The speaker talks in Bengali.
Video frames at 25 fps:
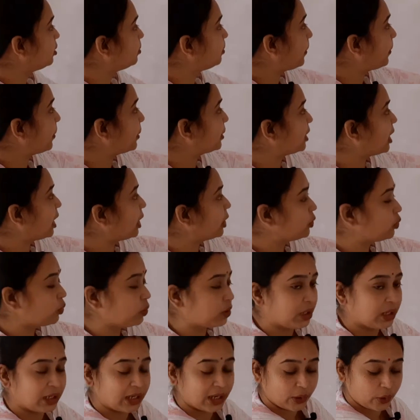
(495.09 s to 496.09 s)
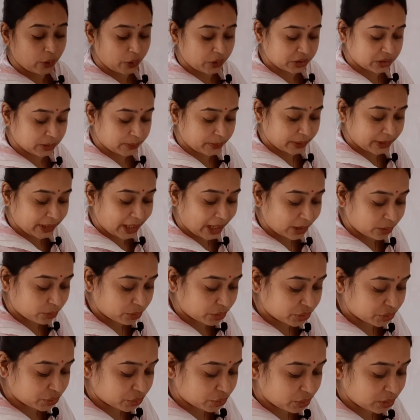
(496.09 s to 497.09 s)
ব্যাপারটা আরেকটু ক্লিয়ার হয়ে যাবে খেয়াল
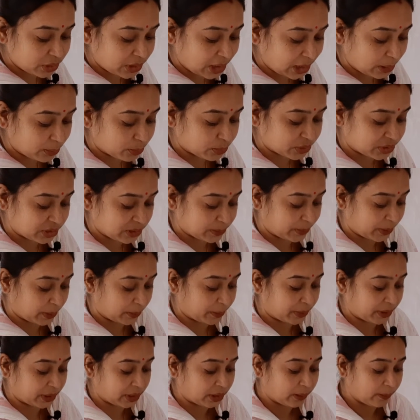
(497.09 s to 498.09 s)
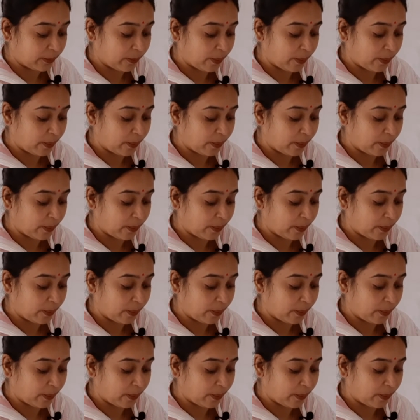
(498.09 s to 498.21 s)
করে শোনো তাহলে বুঝতে পারবে